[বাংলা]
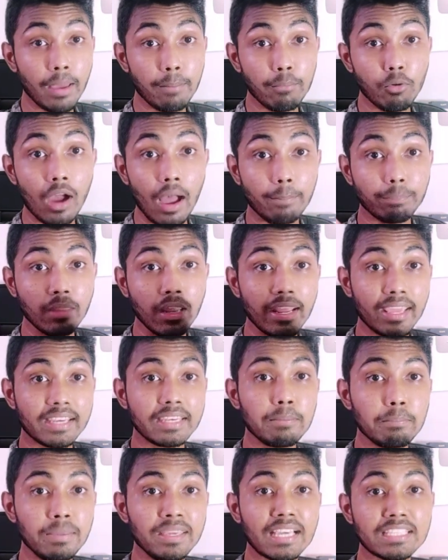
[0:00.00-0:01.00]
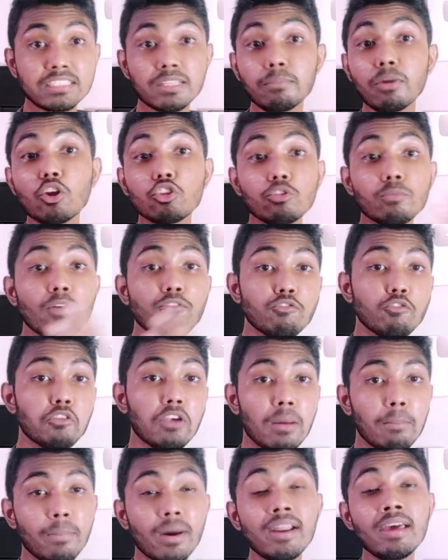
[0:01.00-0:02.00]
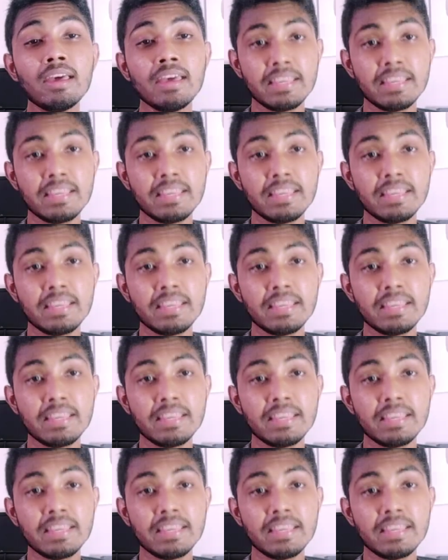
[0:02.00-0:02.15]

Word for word: এবং আপনার একটি বিকাশ নাম্বার অথবা ফোন নাম্বার